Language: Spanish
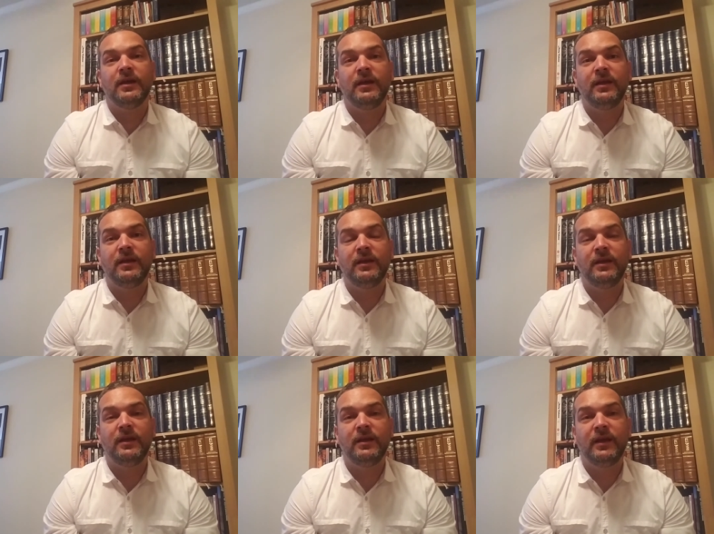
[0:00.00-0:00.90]

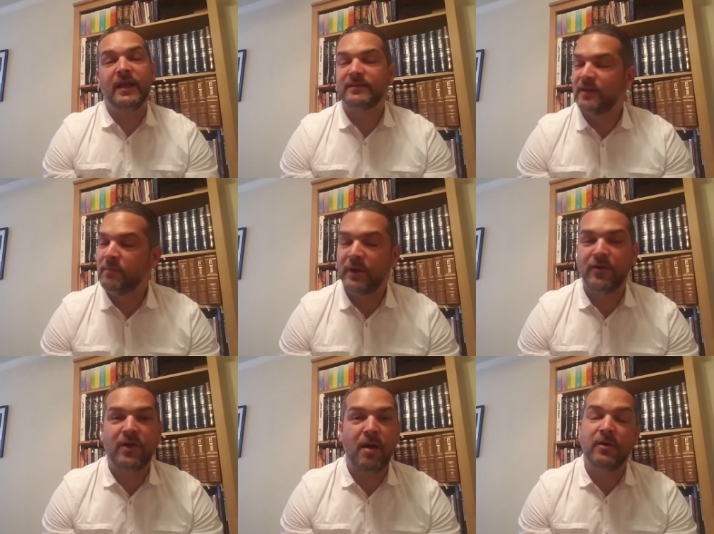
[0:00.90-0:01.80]
Y ella siempre
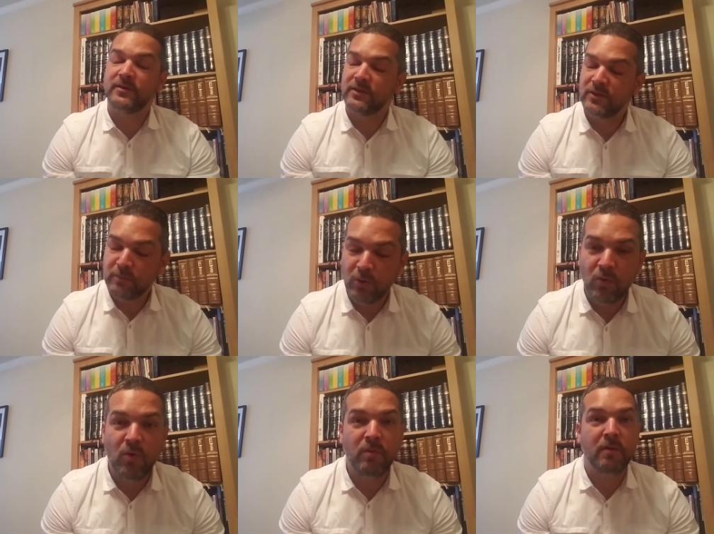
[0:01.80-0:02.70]
lloraba. Yo decía, no te
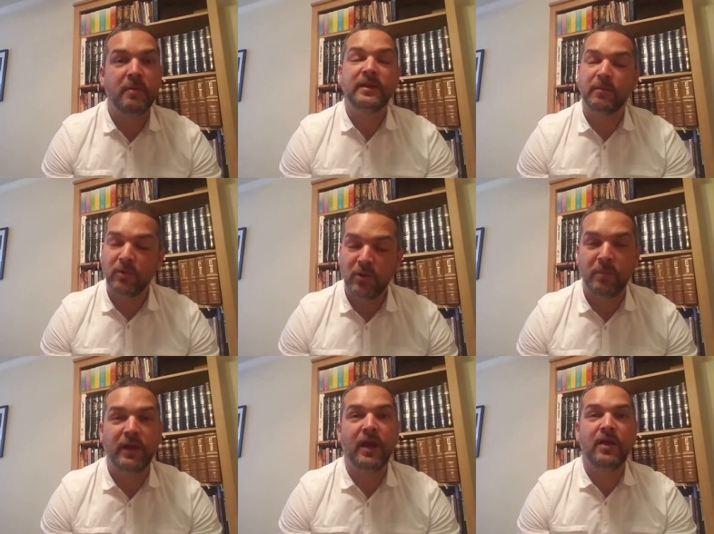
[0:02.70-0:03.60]
preocupes, mamita, pon los
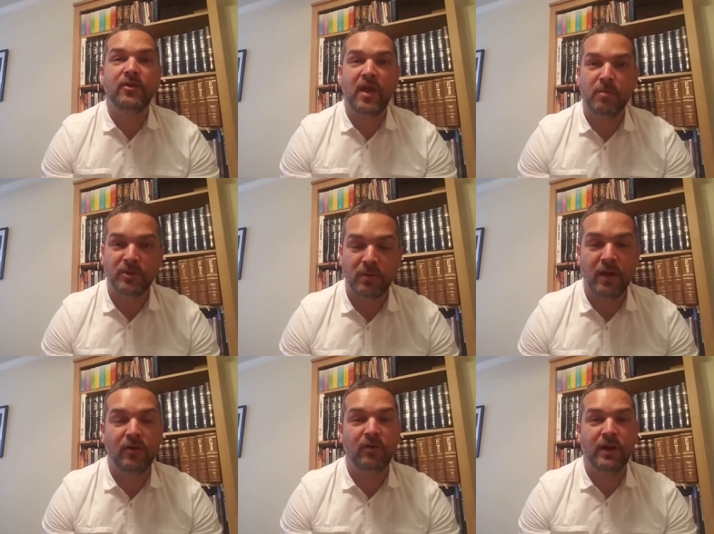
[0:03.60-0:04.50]
pequeños, ya mismo te van
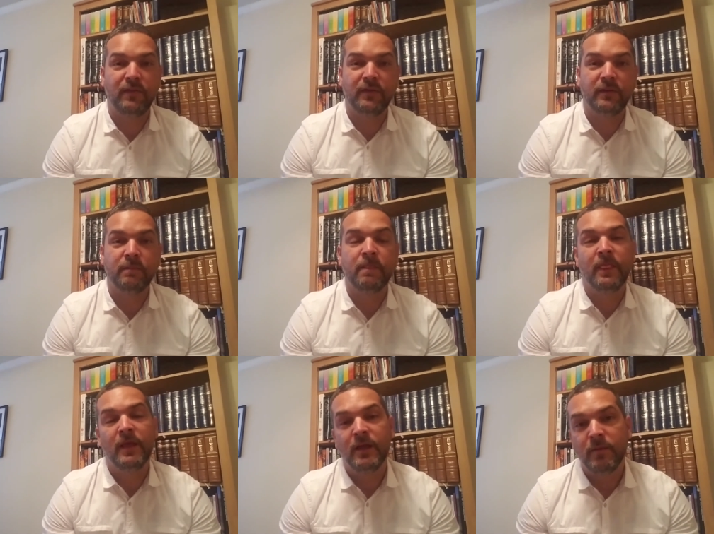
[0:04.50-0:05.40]
a dar los grandes.
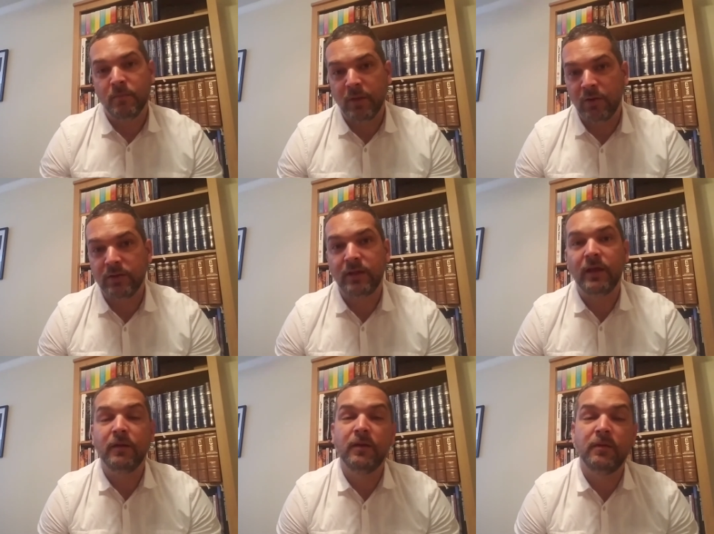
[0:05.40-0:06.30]
Pero
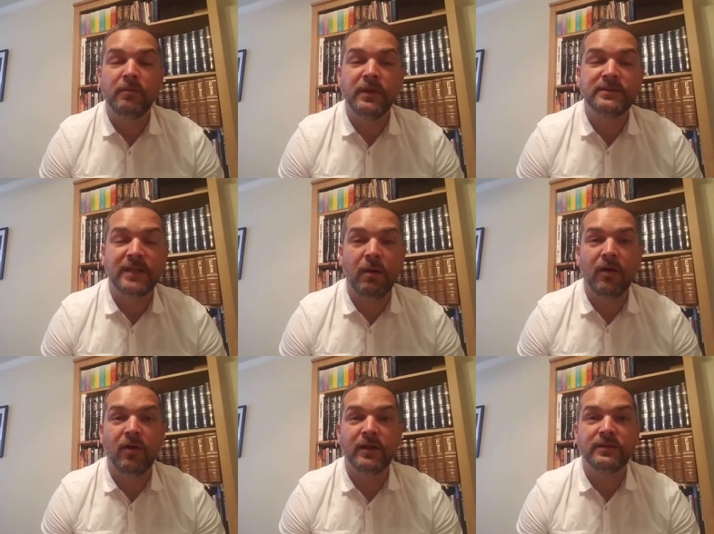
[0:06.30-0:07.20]
este
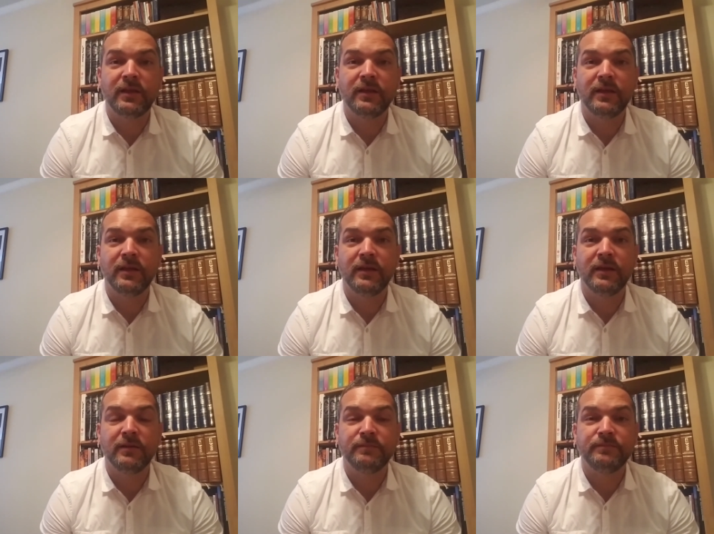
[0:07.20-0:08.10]
sábado antes
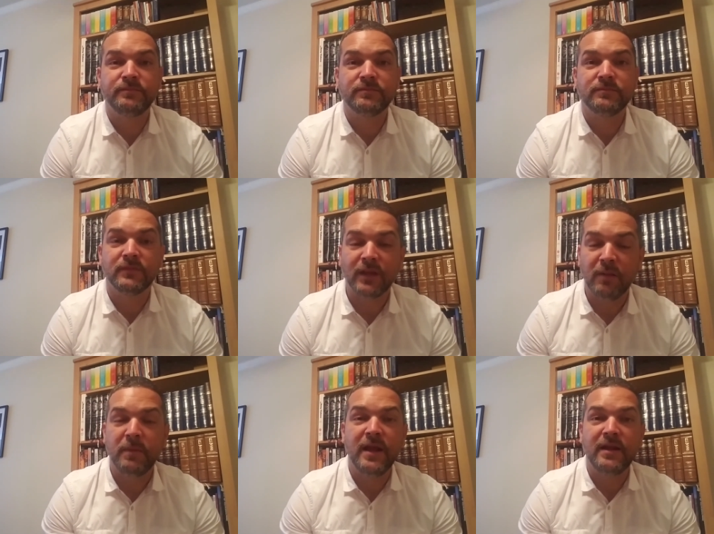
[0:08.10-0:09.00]
de.
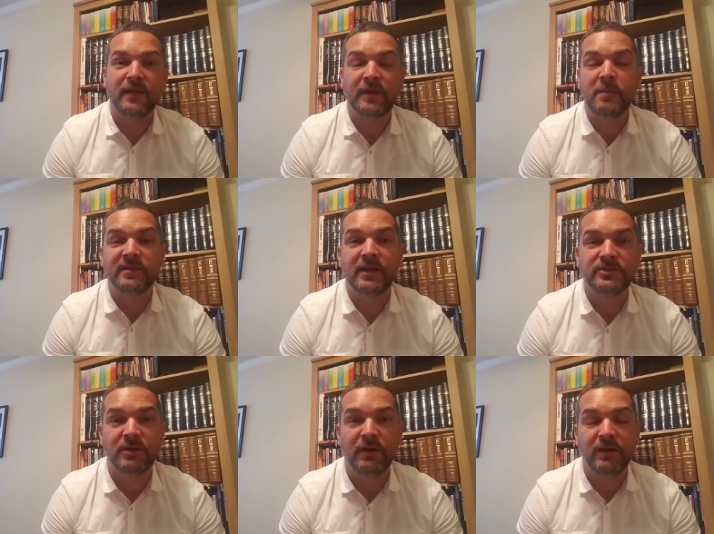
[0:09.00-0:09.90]
El viernes, antes de empezar el
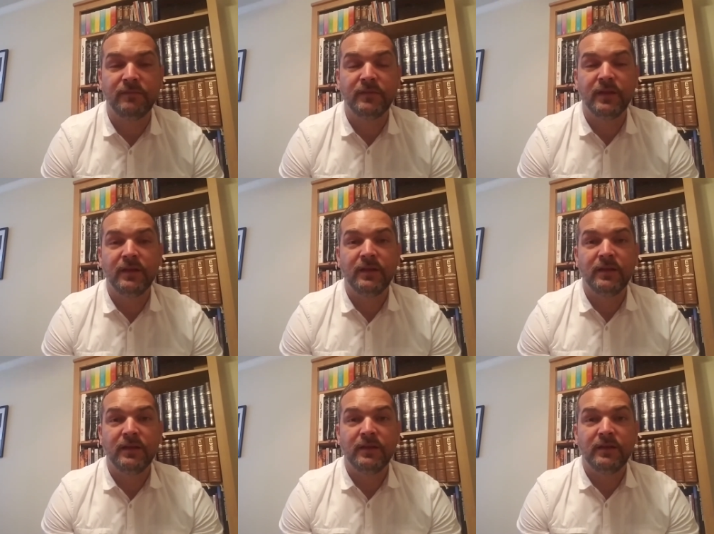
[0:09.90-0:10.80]
chaval,
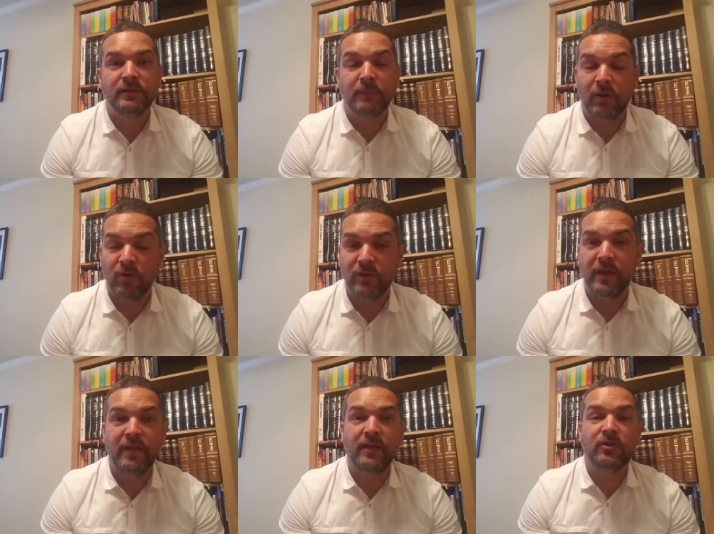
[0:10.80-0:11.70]
me
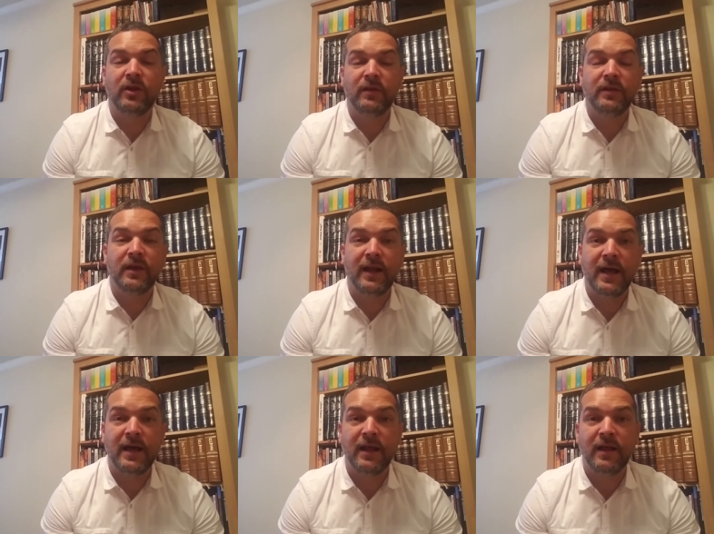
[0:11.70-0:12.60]
acordé de esto y le dije,
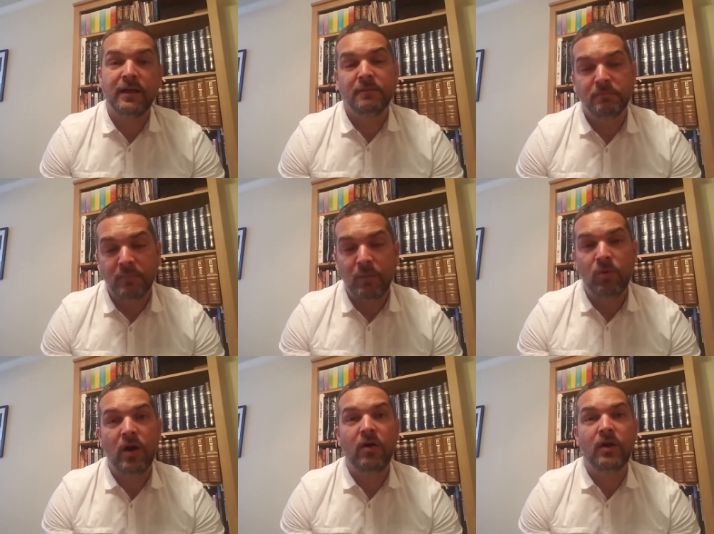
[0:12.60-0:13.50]
Alá,
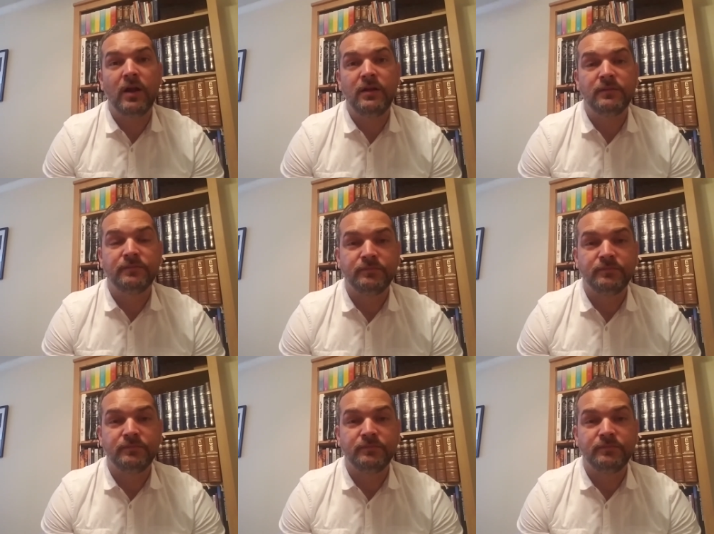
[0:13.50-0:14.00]
vamos a orar.